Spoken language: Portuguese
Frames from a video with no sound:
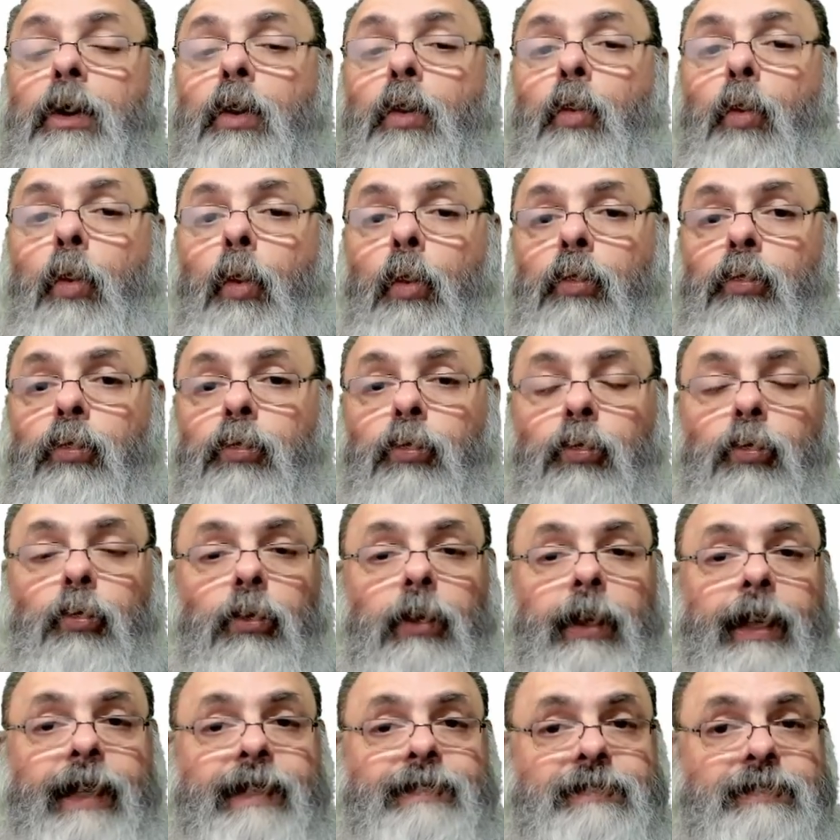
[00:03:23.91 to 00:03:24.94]
Com o
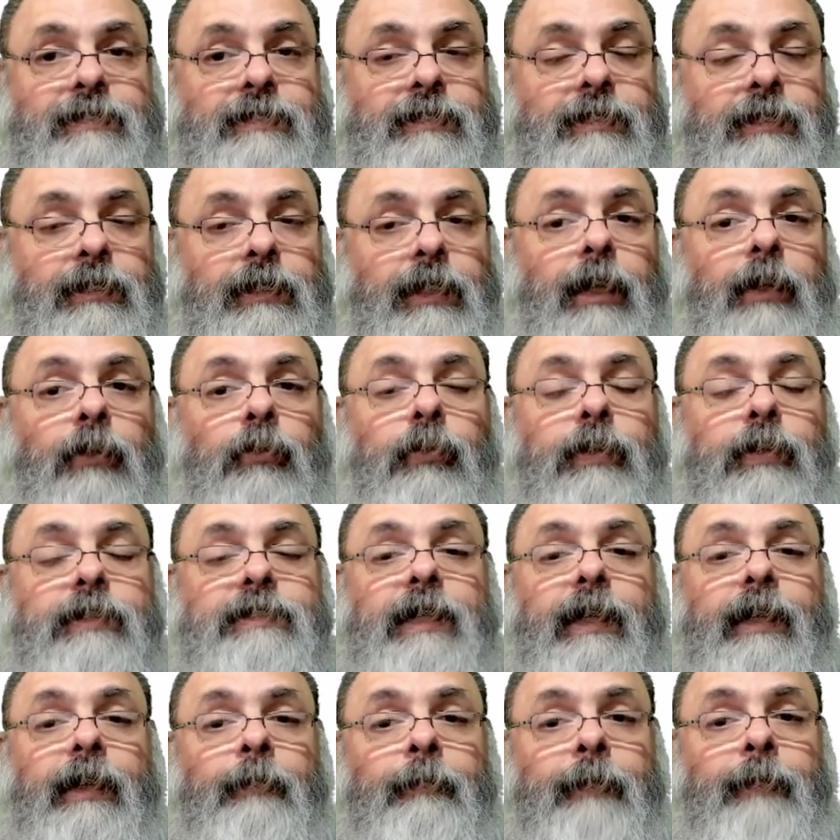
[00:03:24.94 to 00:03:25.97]
eSIM a
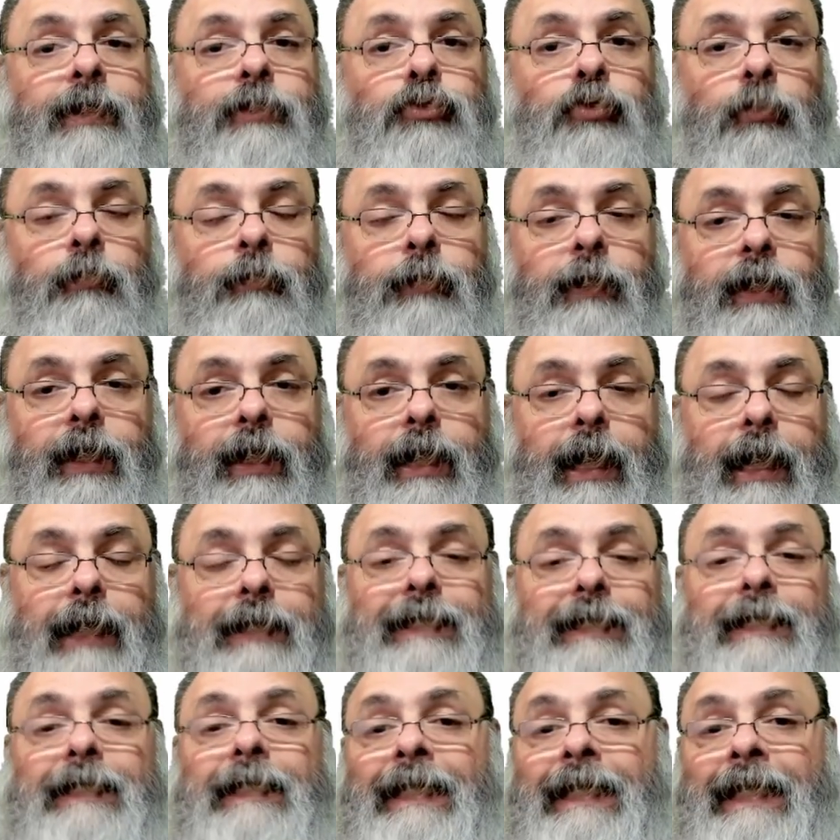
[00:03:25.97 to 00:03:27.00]
coisa é mais
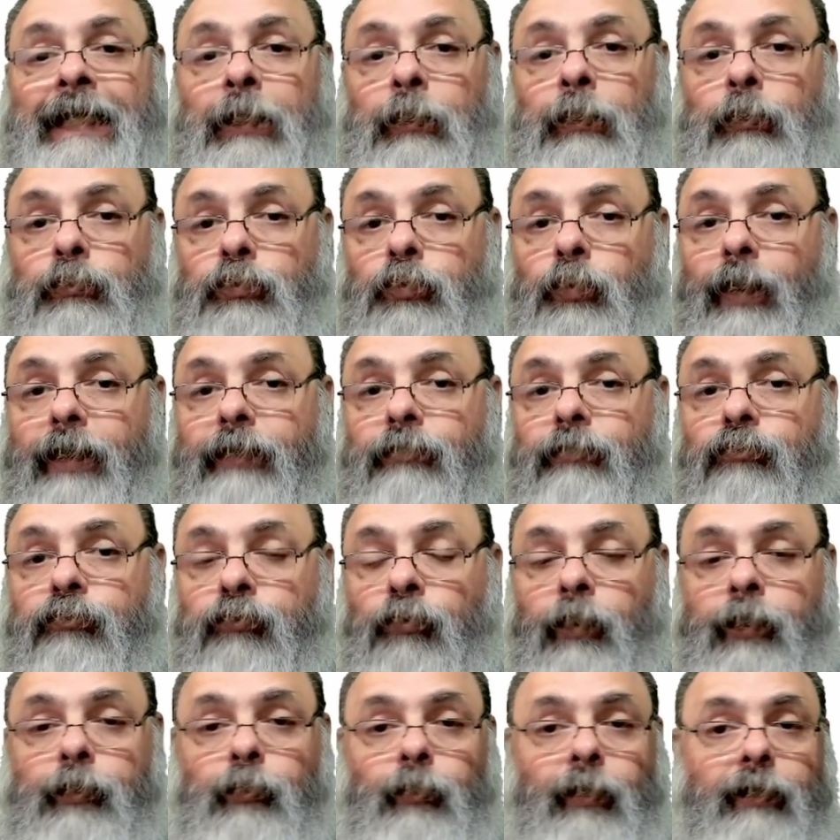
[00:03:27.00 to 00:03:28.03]
complicada, não no
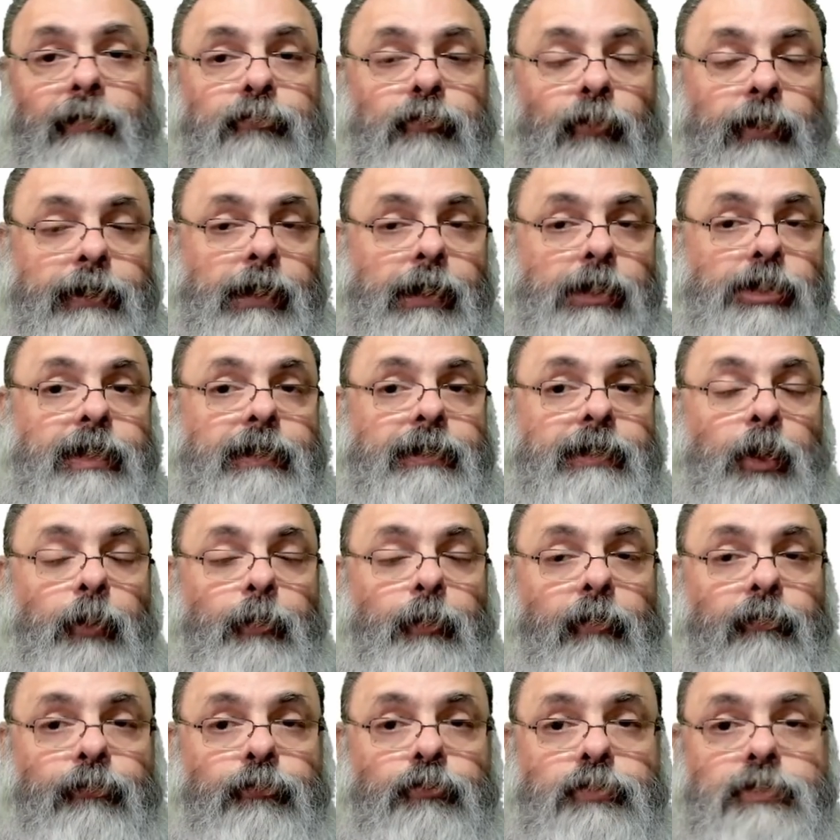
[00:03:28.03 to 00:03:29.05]
iPhone. O iPhone ele já tem
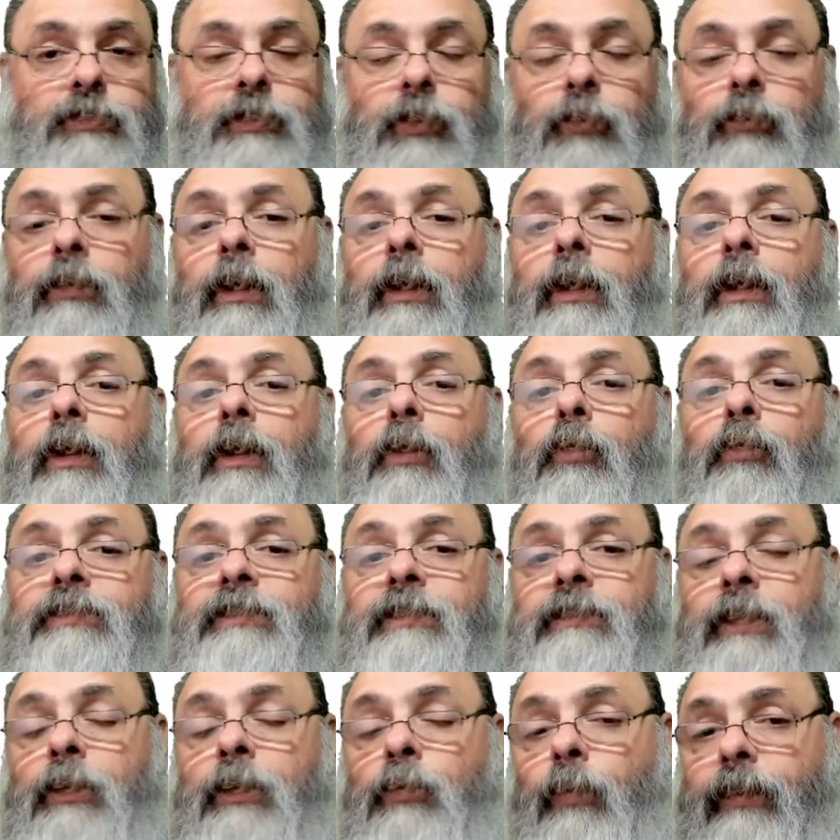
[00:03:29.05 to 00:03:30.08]
uma função, quando você
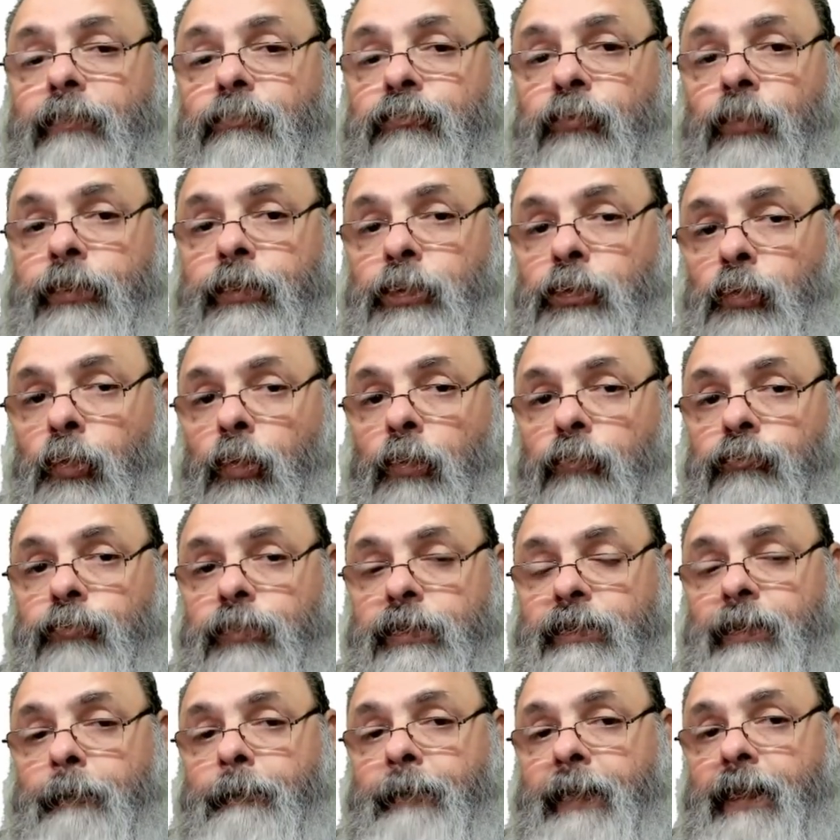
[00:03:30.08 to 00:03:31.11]
tem um iPhone novo que
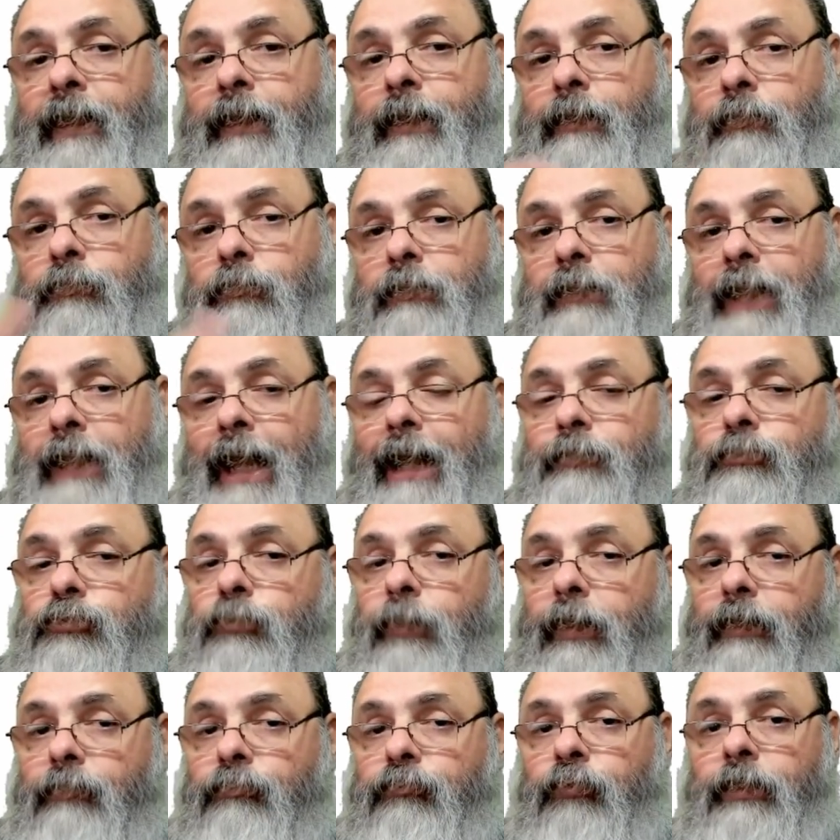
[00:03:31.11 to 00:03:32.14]
está pegando dados do
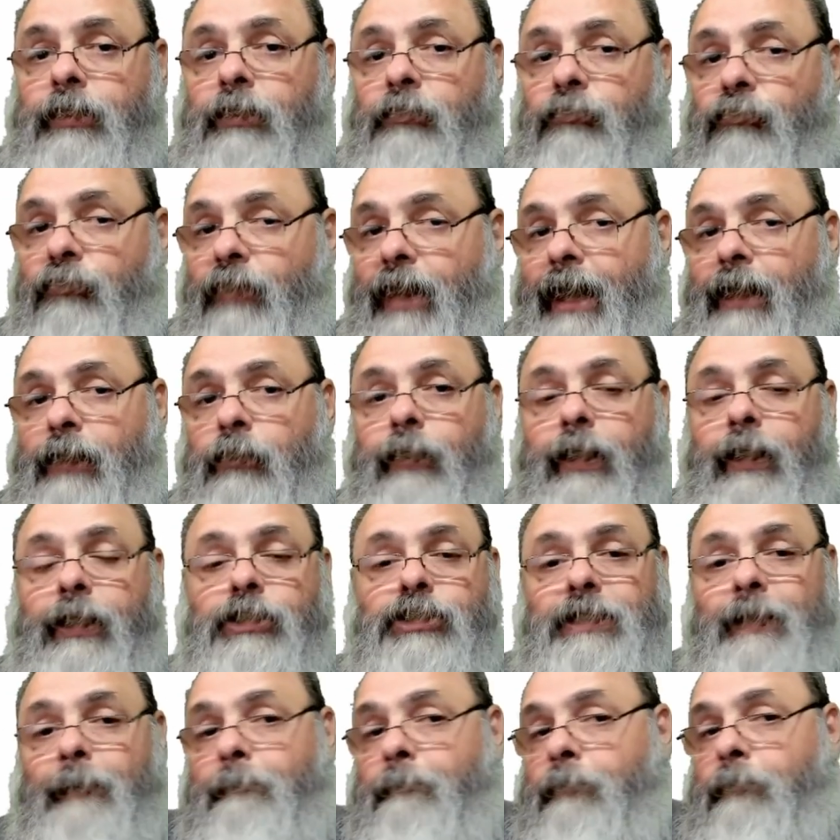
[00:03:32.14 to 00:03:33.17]
iPhone velho, ele
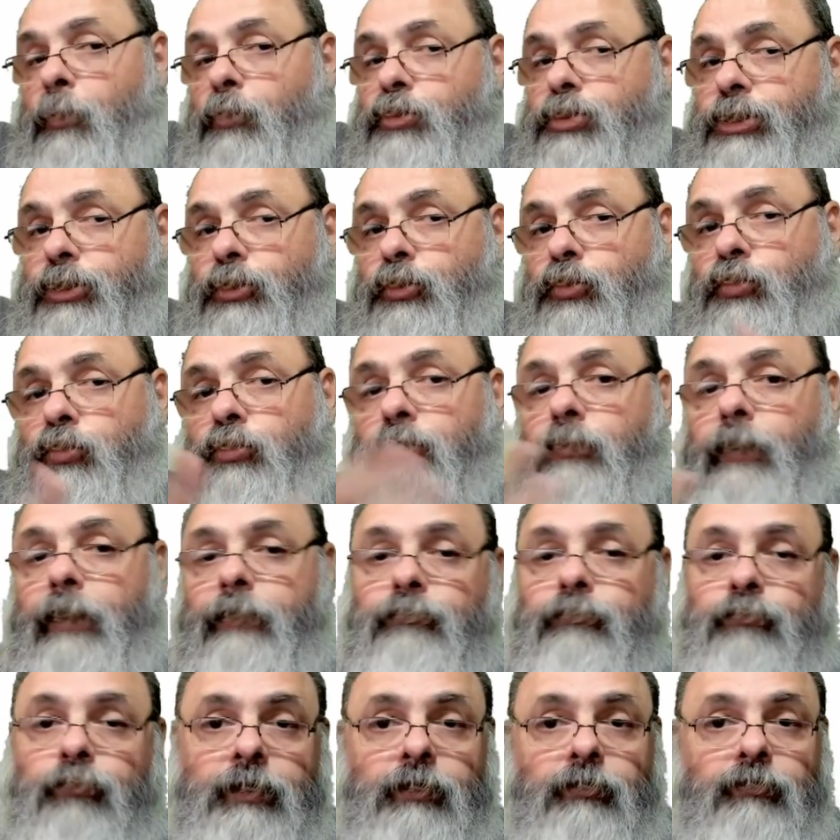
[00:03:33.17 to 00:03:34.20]
já puxa tudo do
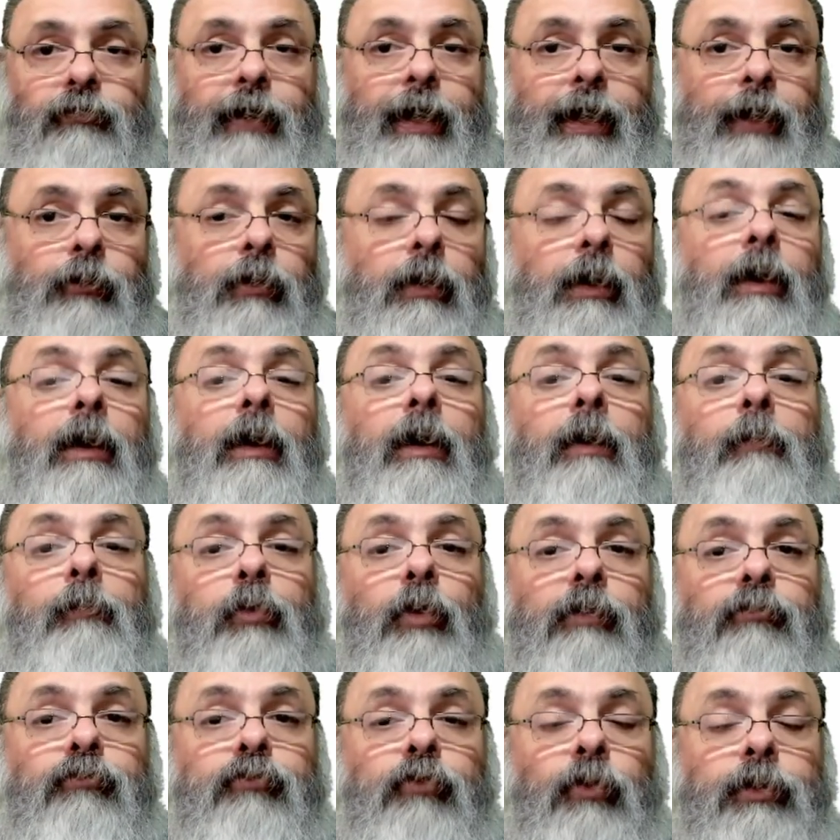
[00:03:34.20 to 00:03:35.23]
iPhone velho para
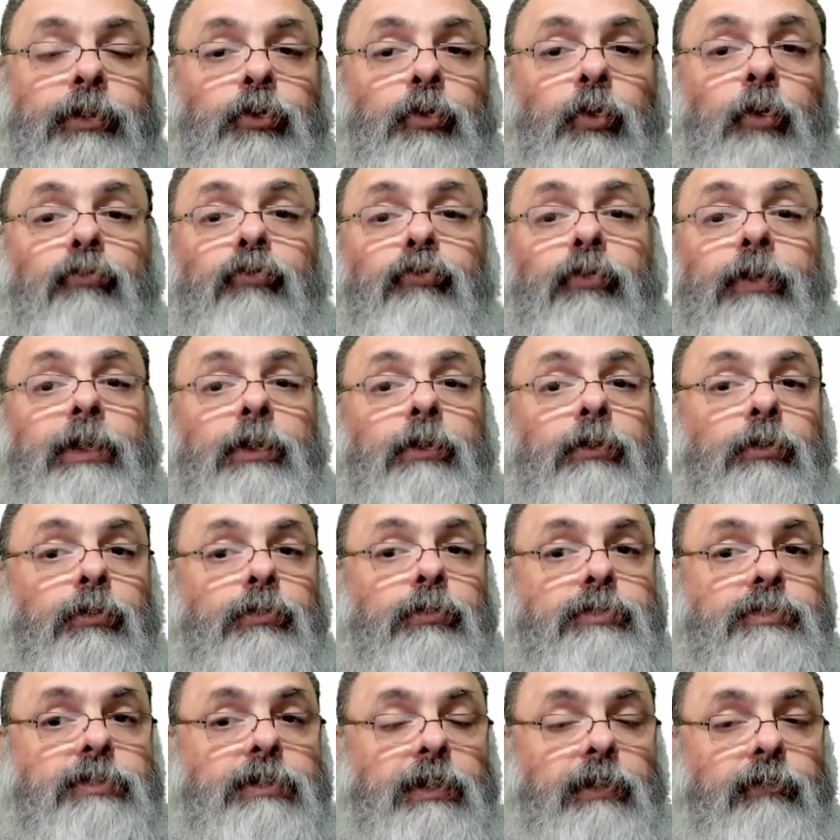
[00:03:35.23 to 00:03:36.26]
o iPhone novo,
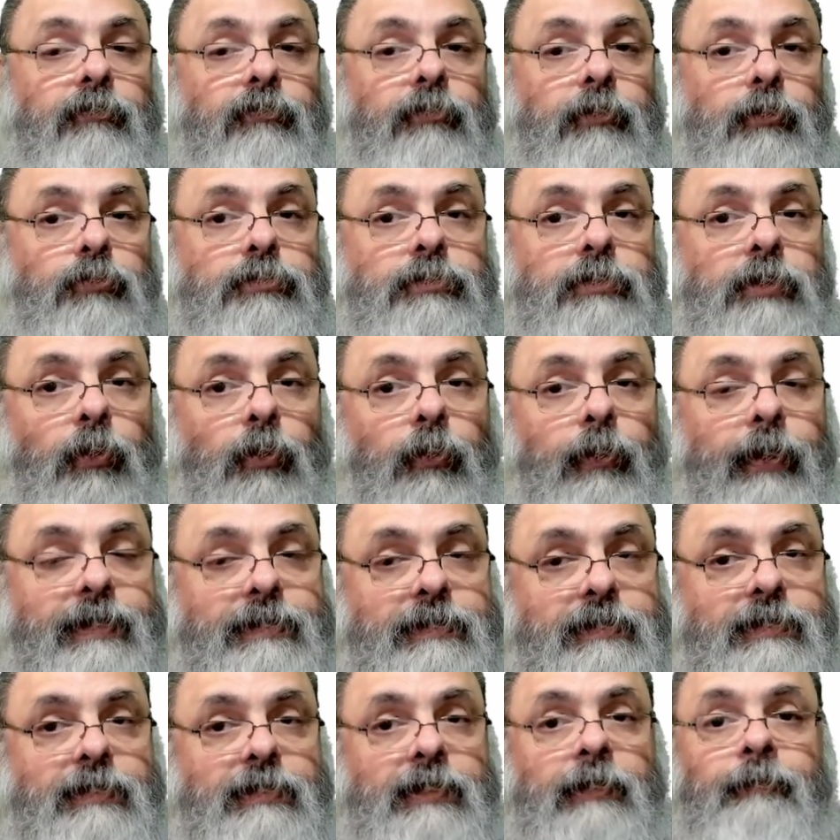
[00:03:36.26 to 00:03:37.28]
inclusive o seu
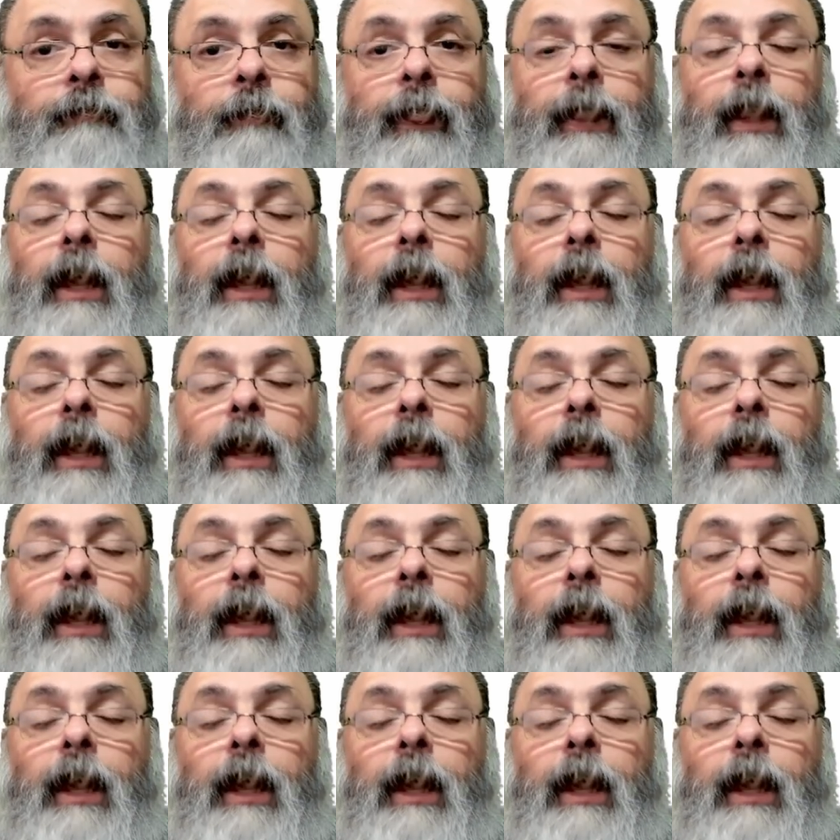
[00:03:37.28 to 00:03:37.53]
eSIM.